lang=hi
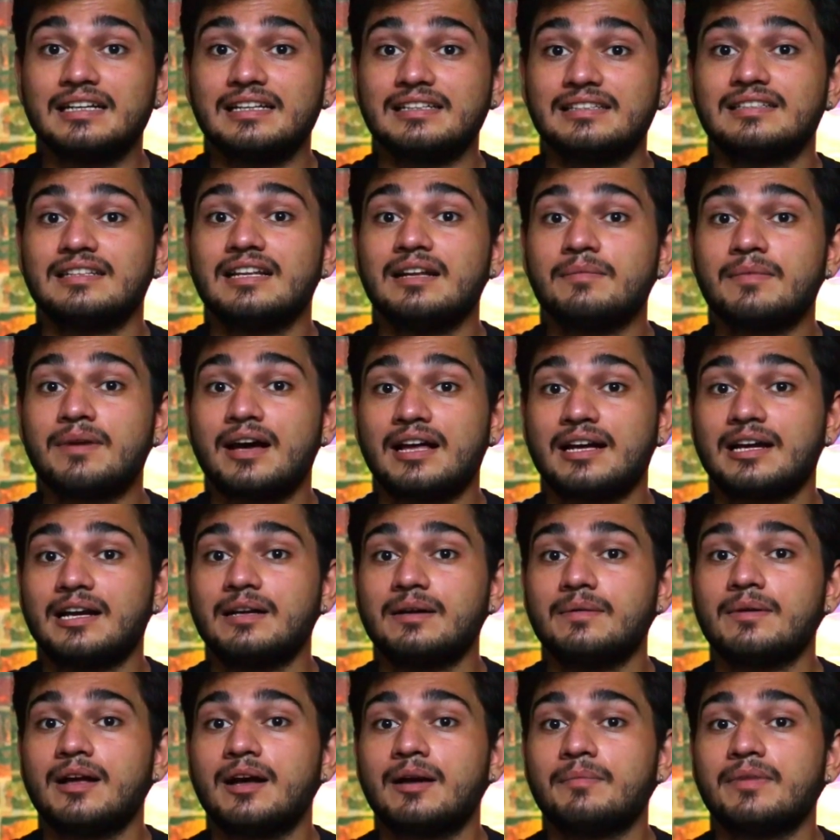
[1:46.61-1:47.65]
इसलिए
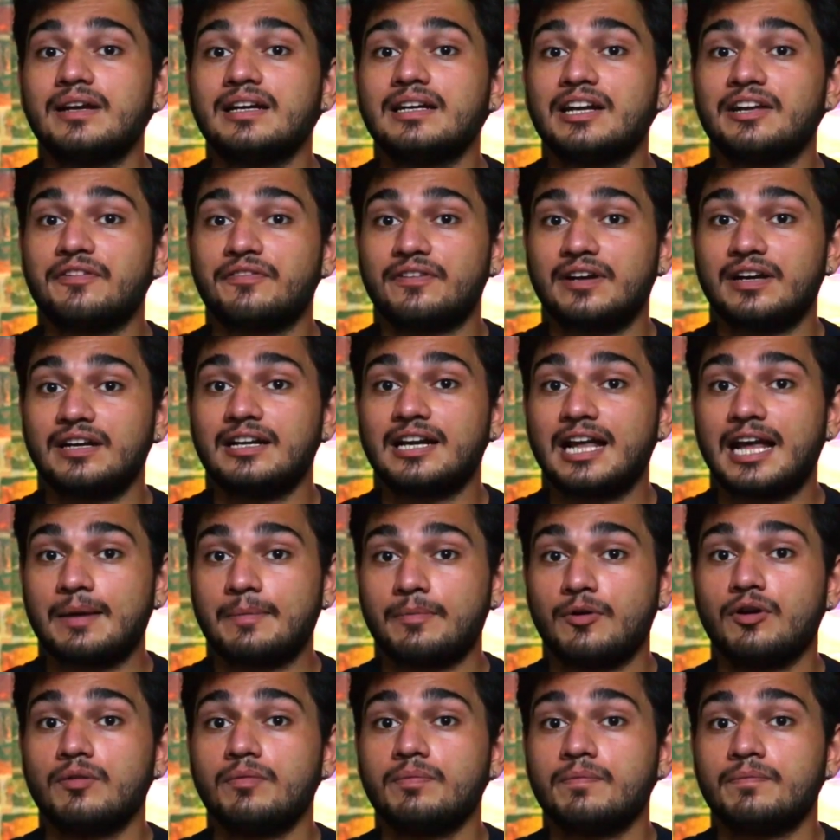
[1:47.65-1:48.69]
मार्केट में हमें डिफरेंट
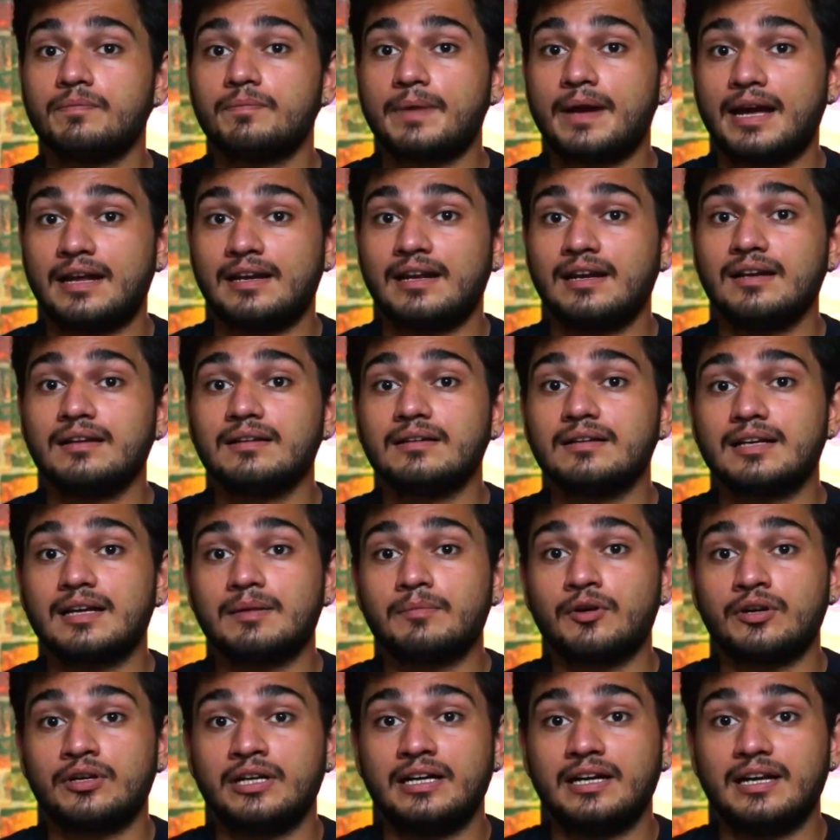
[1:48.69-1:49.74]
टाइप ऑफ पैनल
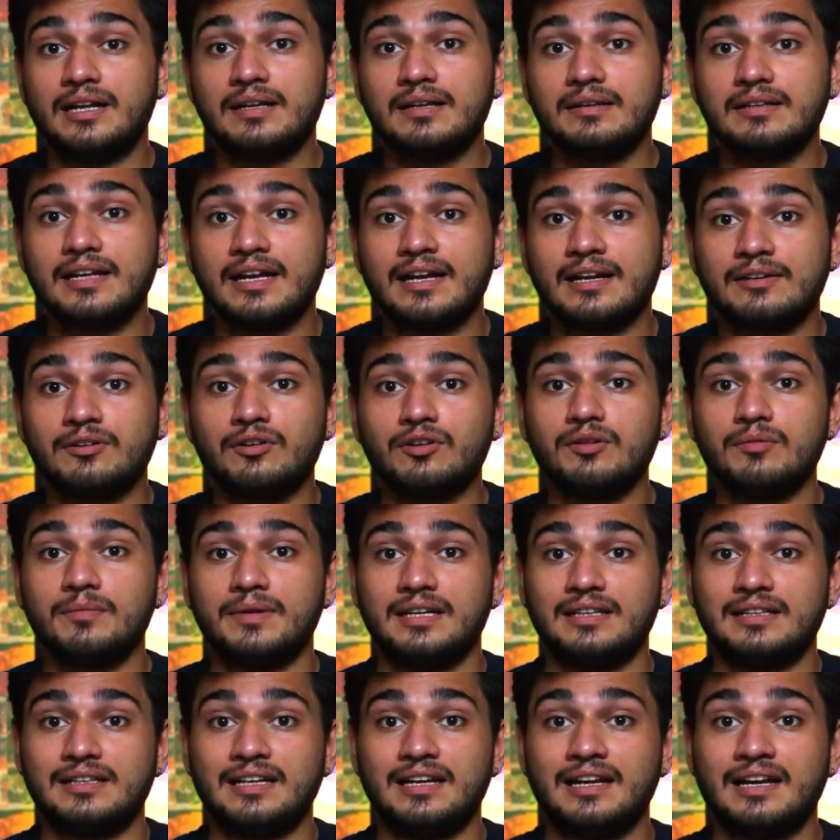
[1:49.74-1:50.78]
के मोनीटर देखने को
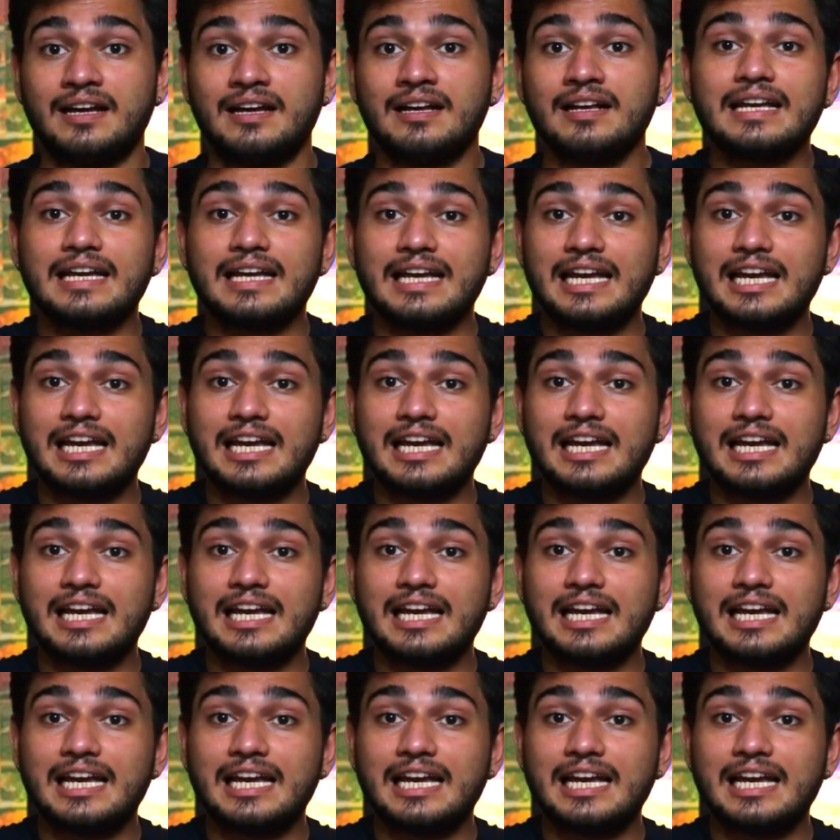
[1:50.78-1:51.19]
मिलते हैं